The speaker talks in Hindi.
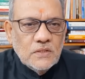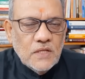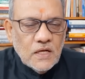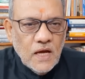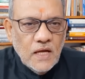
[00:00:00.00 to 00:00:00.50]

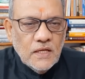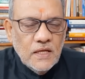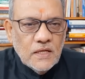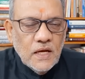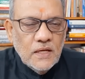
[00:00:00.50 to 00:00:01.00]
सरकार का
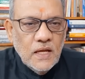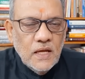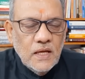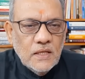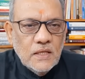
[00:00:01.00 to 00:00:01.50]
ये कहना
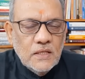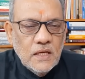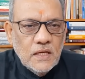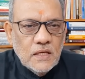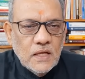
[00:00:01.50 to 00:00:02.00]
है कि
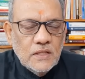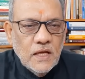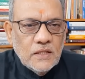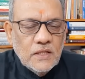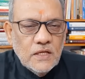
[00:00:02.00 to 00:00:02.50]
ये
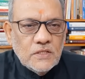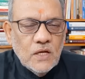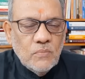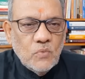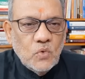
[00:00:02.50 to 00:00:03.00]
अध्यादेश
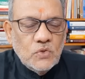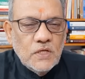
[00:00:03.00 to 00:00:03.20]
हमको